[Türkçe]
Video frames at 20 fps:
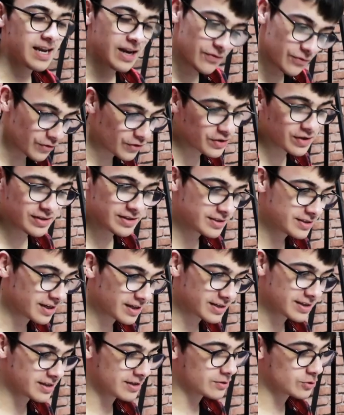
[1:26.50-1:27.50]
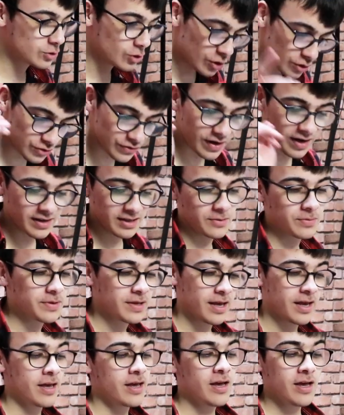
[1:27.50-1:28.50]
telefon alacak dedi. Söz verdi
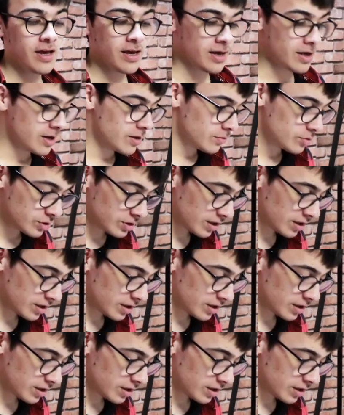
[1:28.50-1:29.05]
bir de. Bu